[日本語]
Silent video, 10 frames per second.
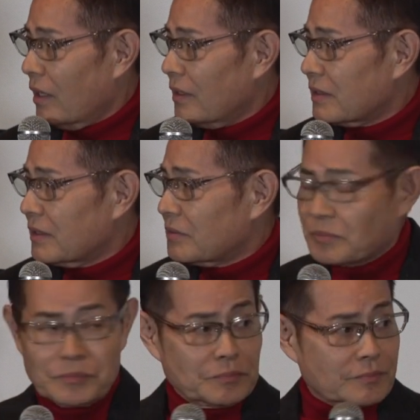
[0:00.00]
まだ
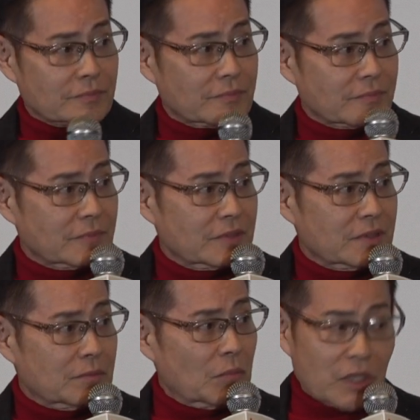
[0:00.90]
ネタはできてないんで
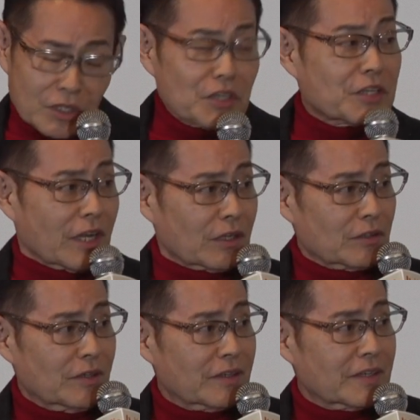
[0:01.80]
すか？まだできてない。
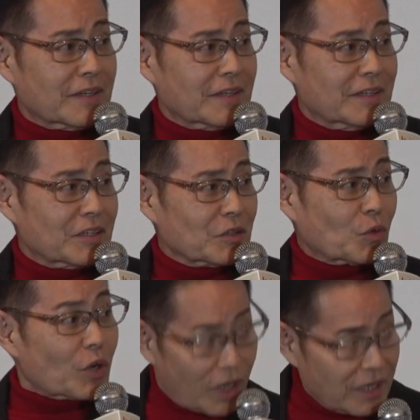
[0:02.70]
これから
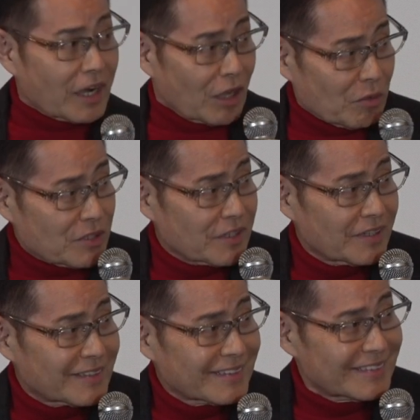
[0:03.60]
です、ね、これから考えま
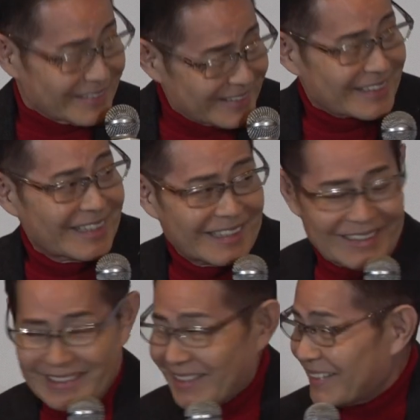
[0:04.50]
す